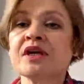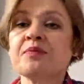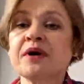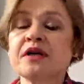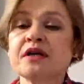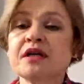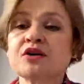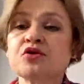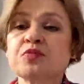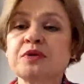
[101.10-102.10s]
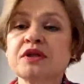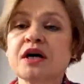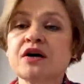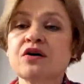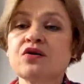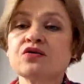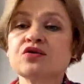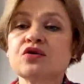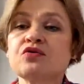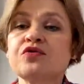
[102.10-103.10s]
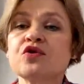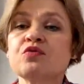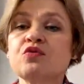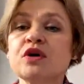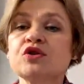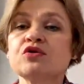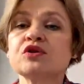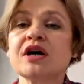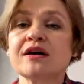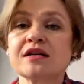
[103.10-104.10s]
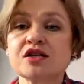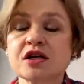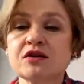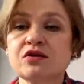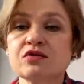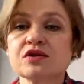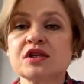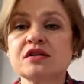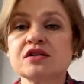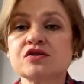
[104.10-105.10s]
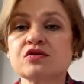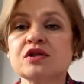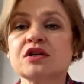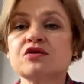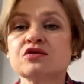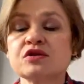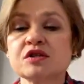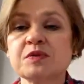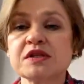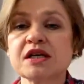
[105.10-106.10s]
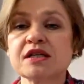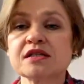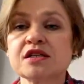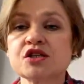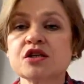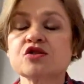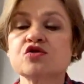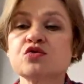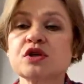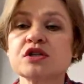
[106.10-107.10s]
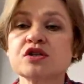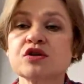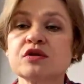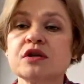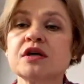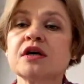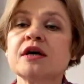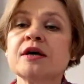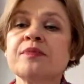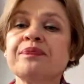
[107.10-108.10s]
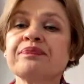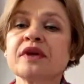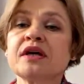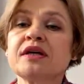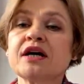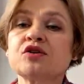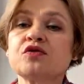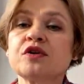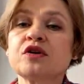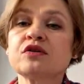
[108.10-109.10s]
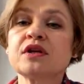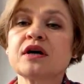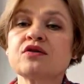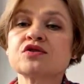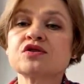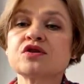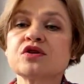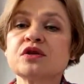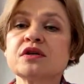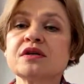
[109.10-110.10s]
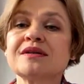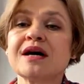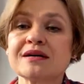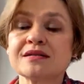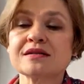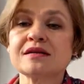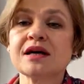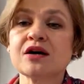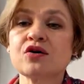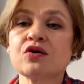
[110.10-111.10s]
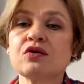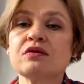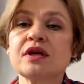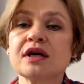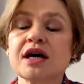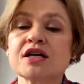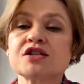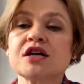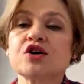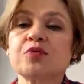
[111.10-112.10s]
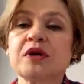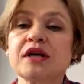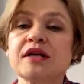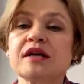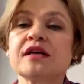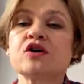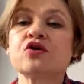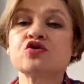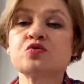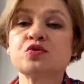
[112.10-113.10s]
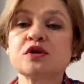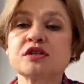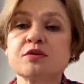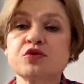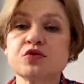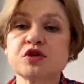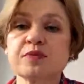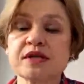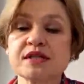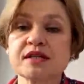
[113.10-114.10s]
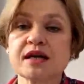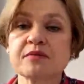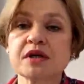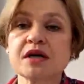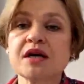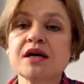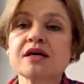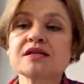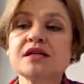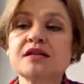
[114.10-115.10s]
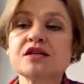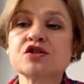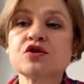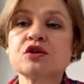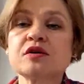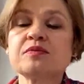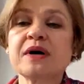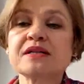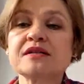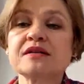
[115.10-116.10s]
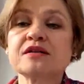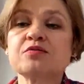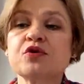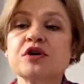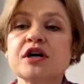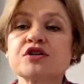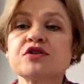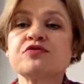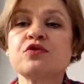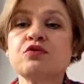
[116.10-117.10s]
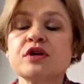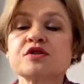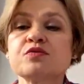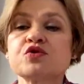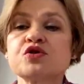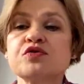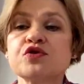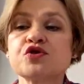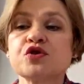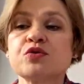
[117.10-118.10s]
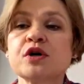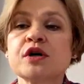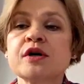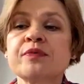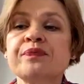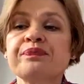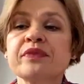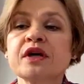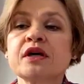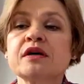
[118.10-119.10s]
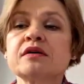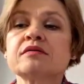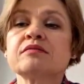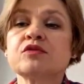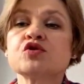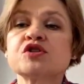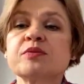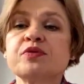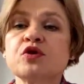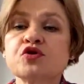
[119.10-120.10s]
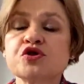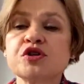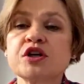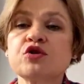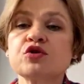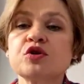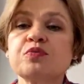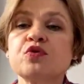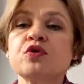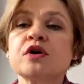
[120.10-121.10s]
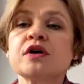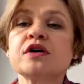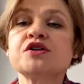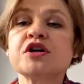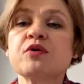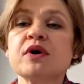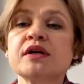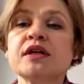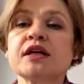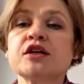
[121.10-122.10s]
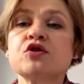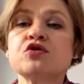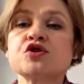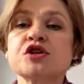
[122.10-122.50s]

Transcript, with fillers: E, pani redaktor pyta o tą formułę dotarcia do z jednej strony jednostki specjalistycznej, z drugiej strony mm, jak to wygląda od strony nas, jako lekarzy, jako pielęgniarek, jako osób, które zajmują się pacjentami. Z jednej strony pacjent boryka się w ogóle z możliwością mm, dostępności tego typu działań, dlatego